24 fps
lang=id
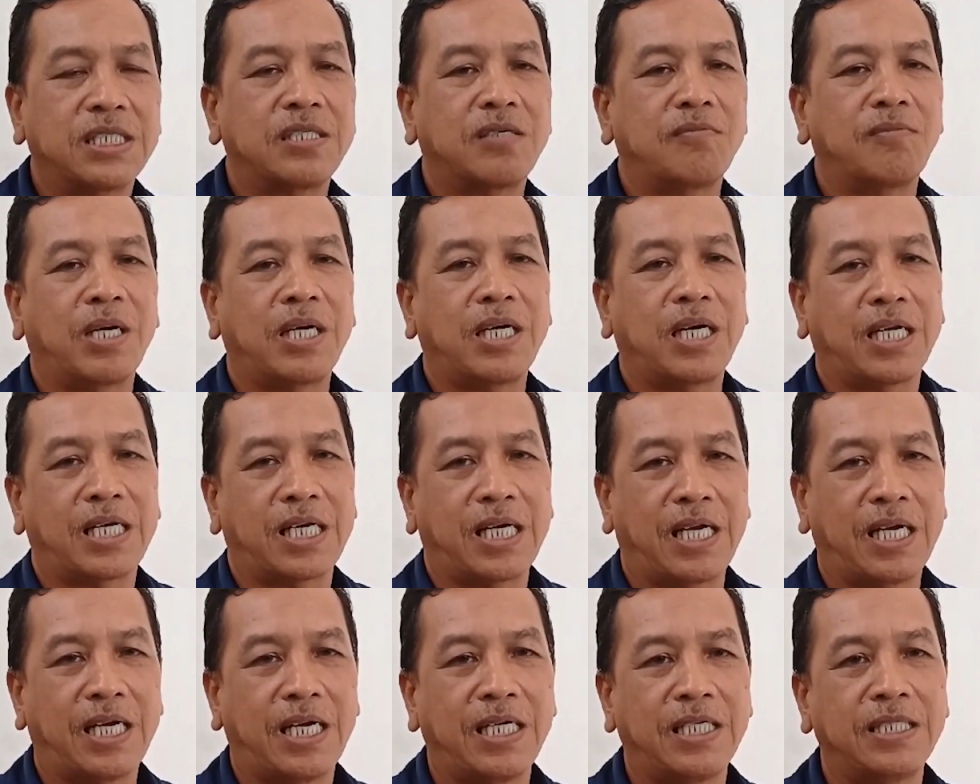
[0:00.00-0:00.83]

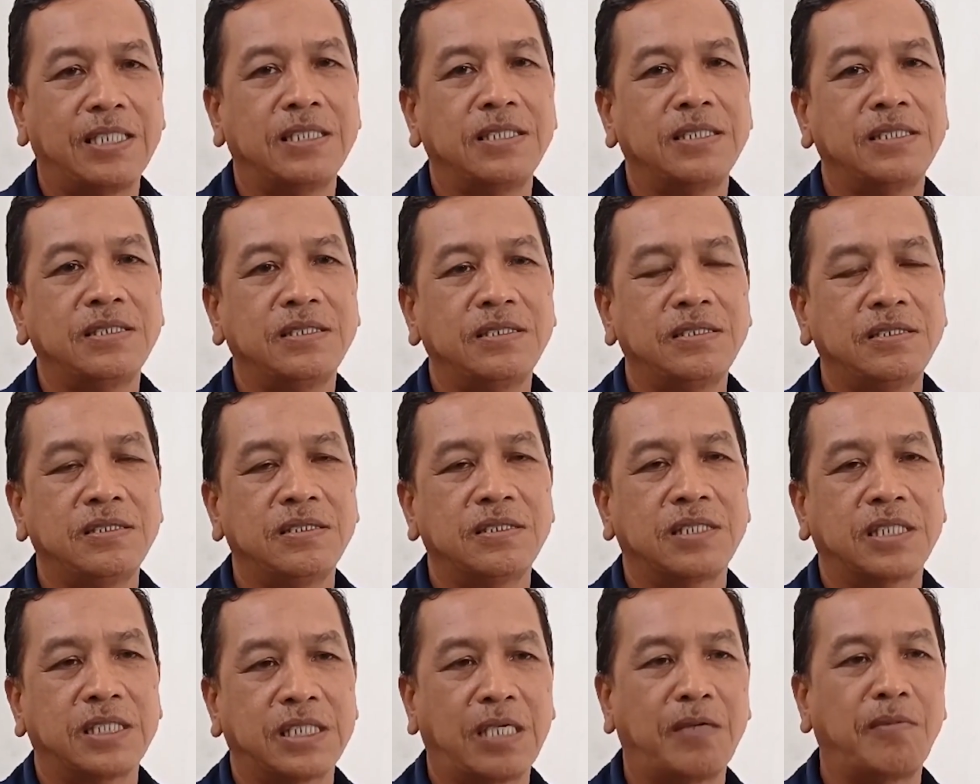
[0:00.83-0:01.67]
kebakaran
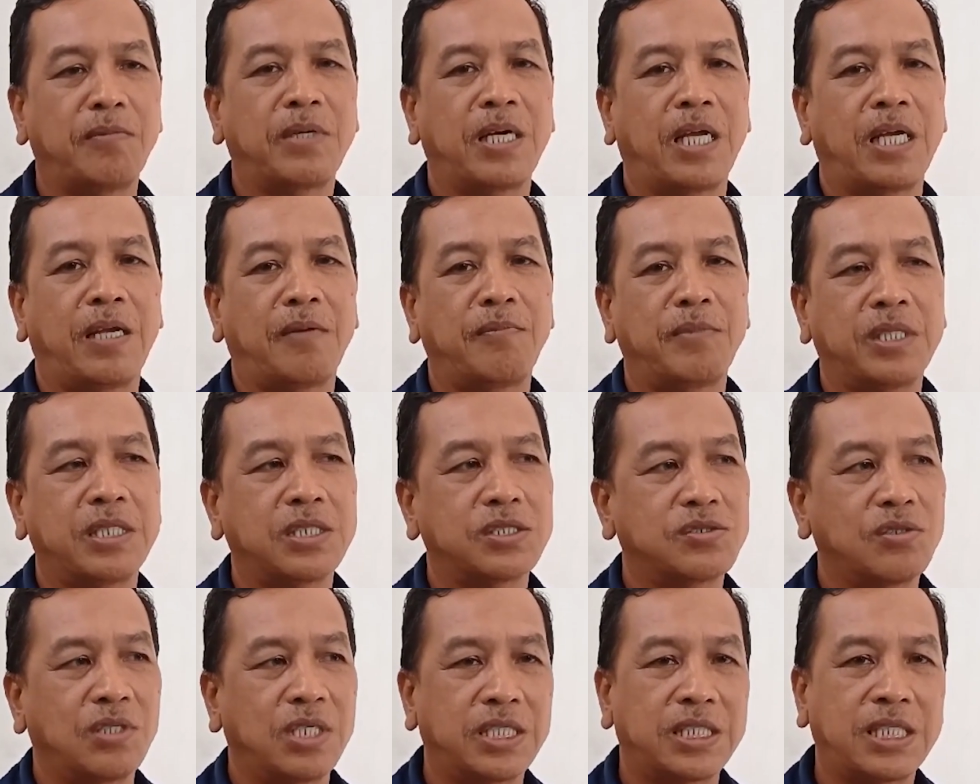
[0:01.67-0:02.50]
kita mengalami
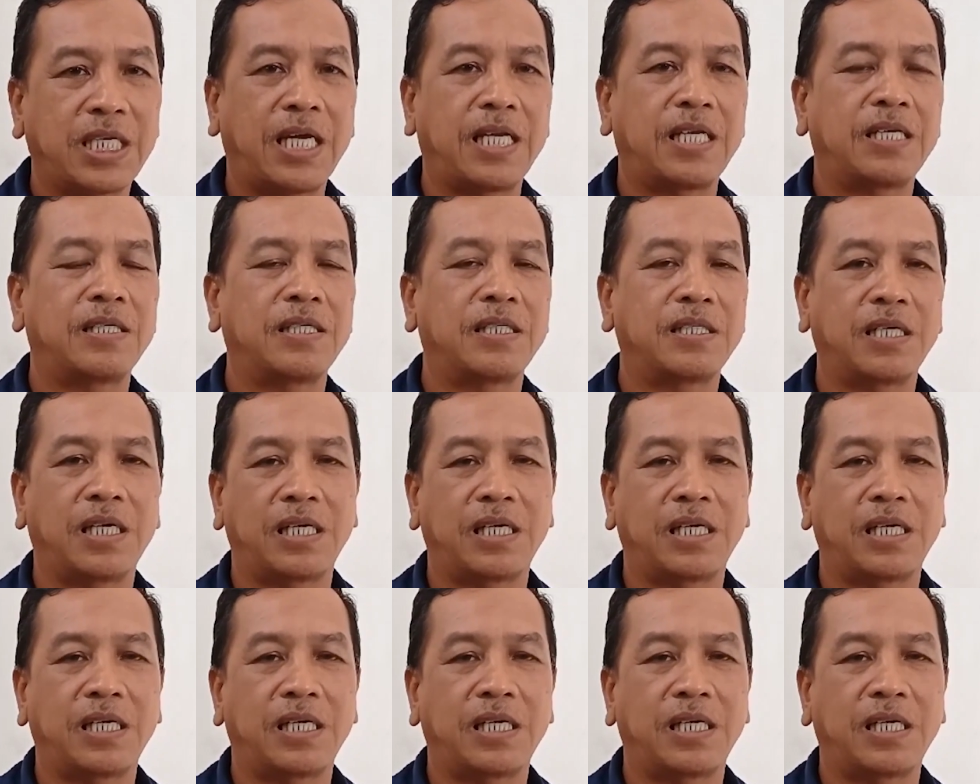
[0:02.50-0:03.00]
kesulitan,